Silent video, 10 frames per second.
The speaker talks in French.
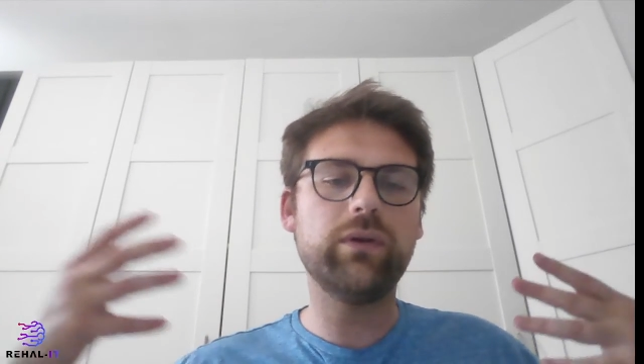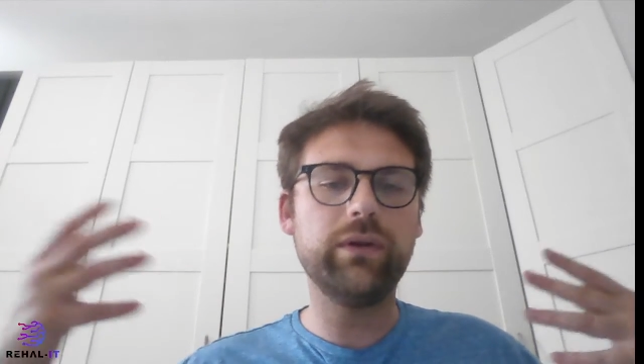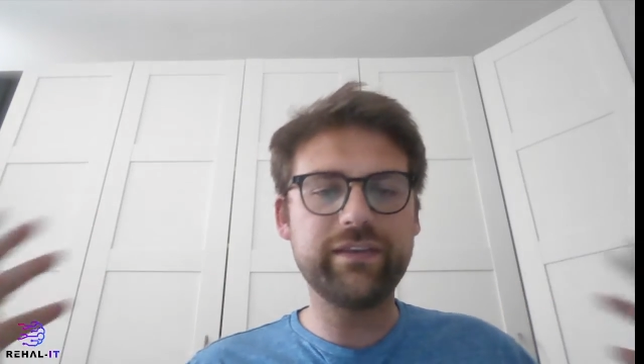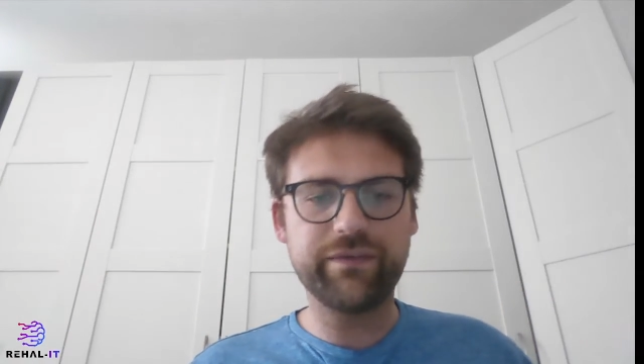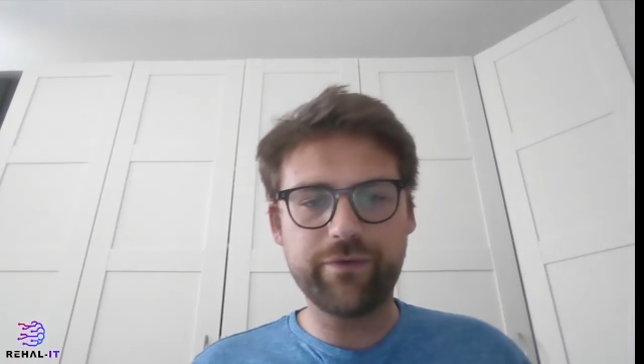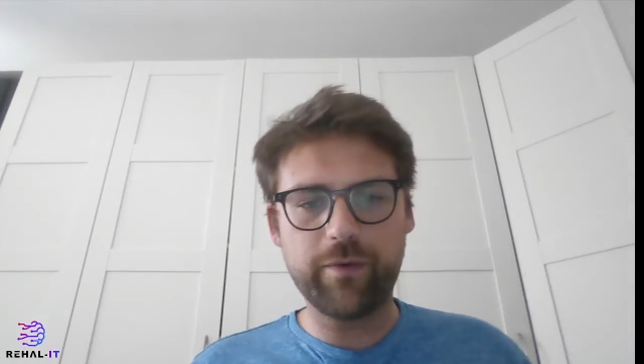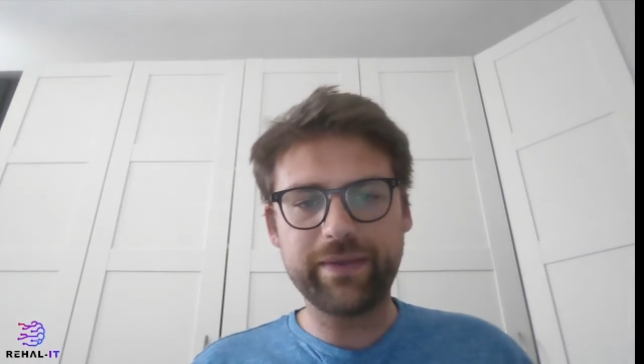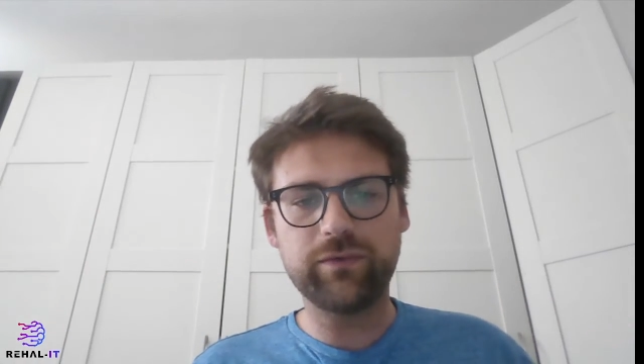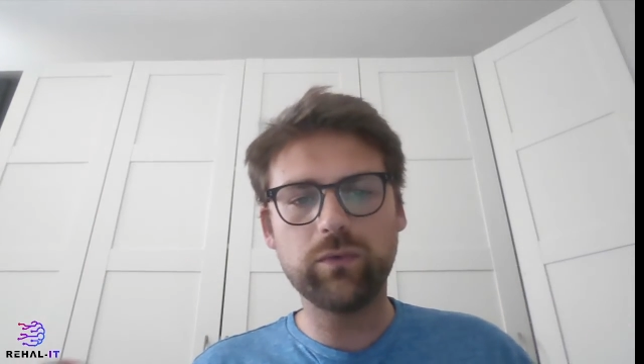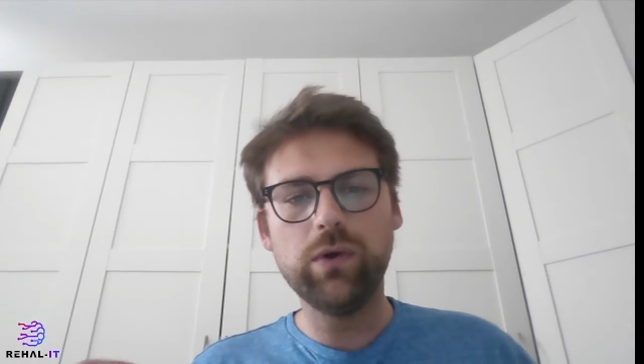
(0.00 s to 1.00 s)
les
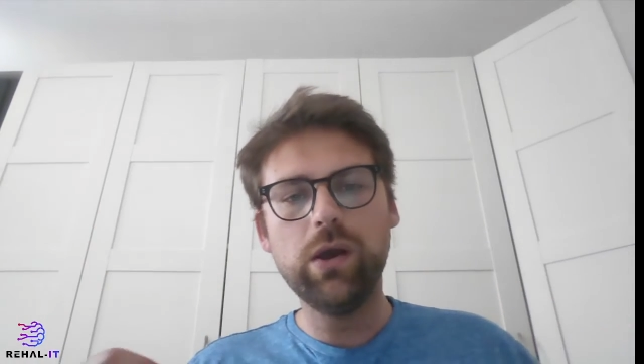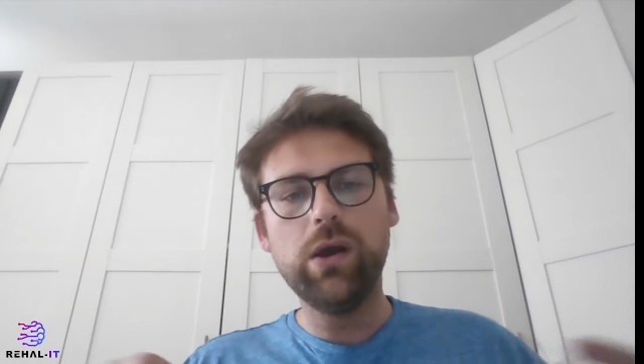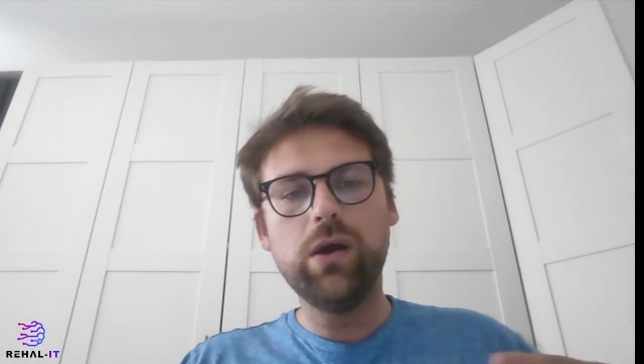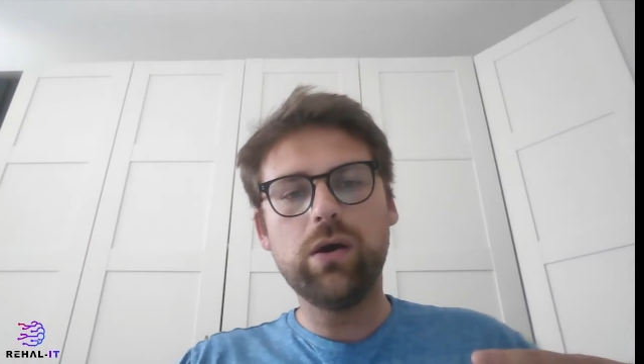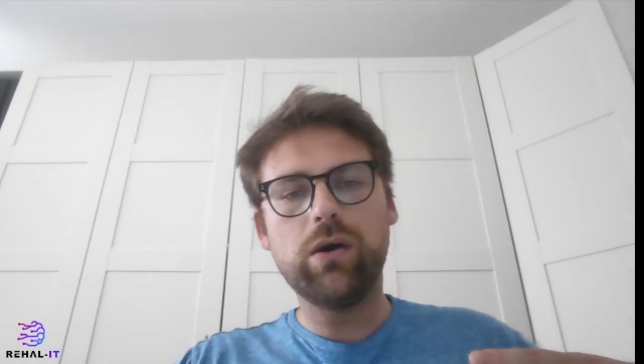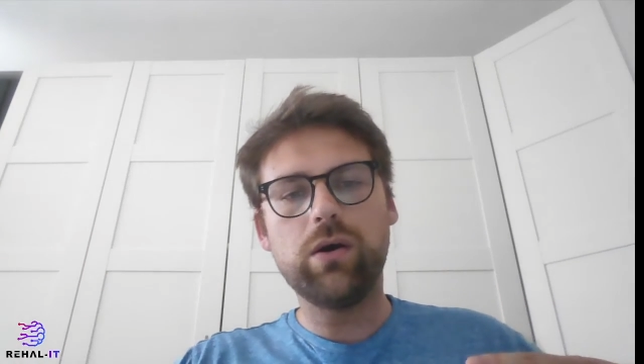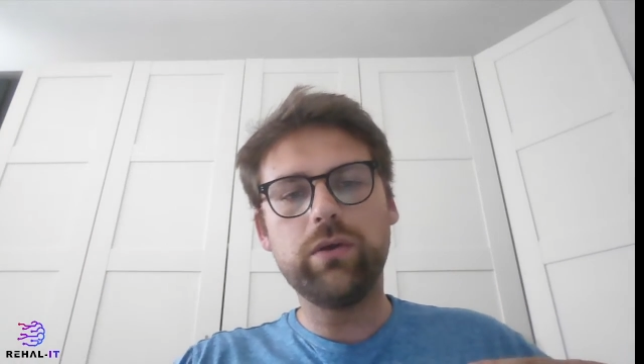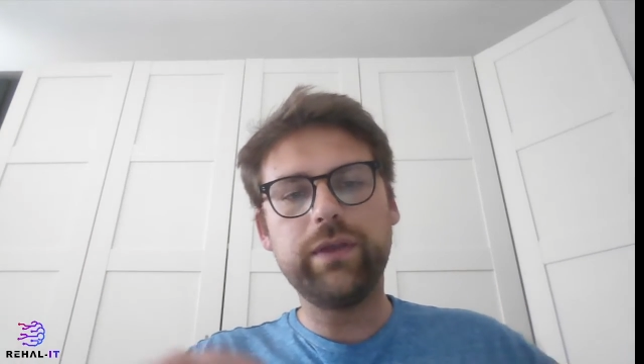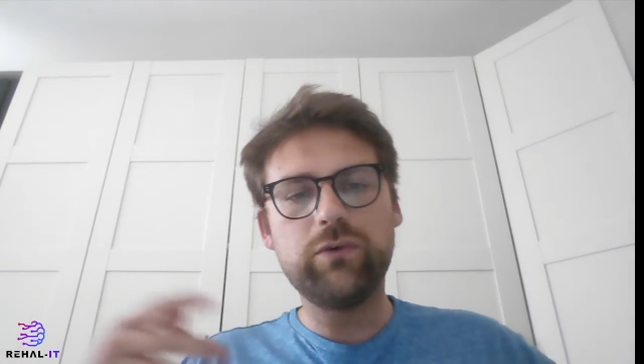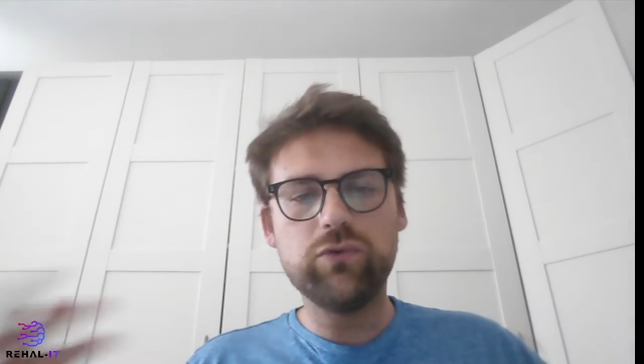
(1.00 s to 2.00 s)
informations euh,
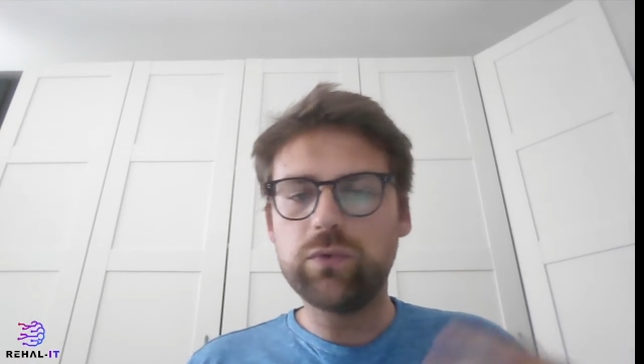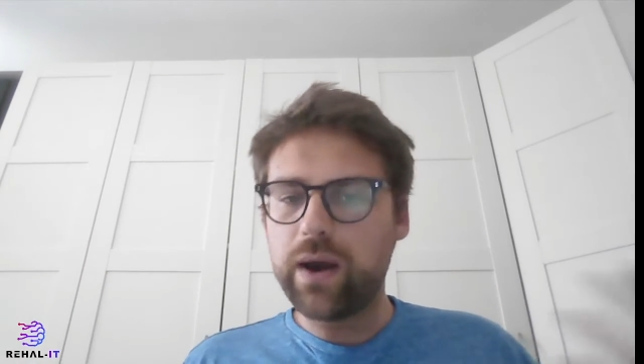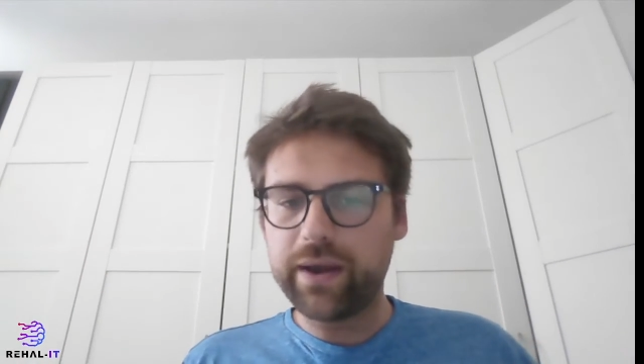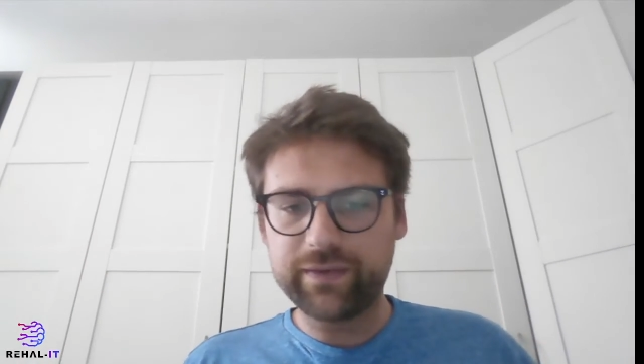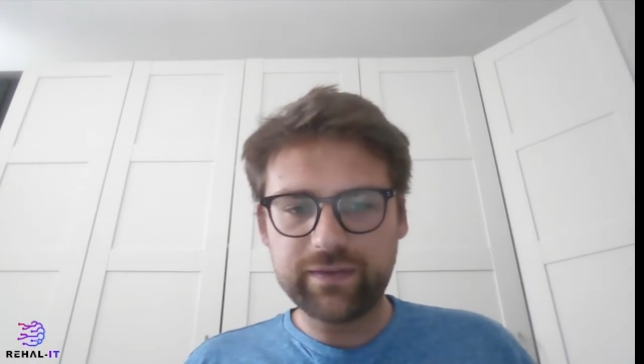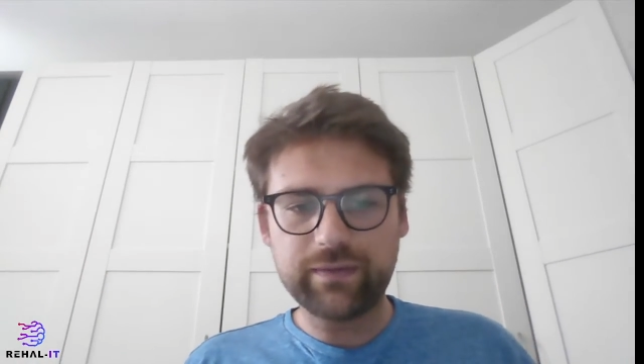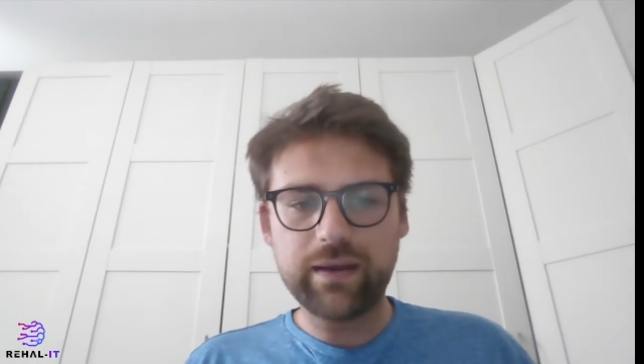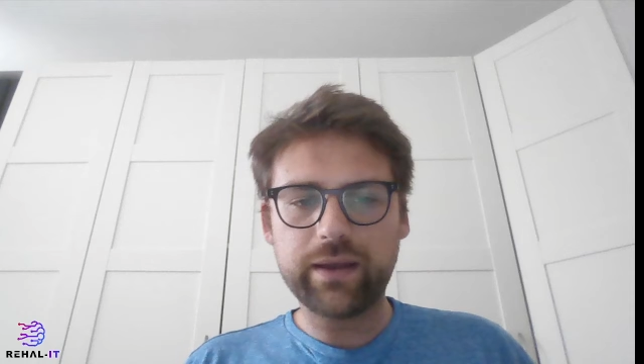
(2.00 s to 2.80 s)
des couloirs, etc.,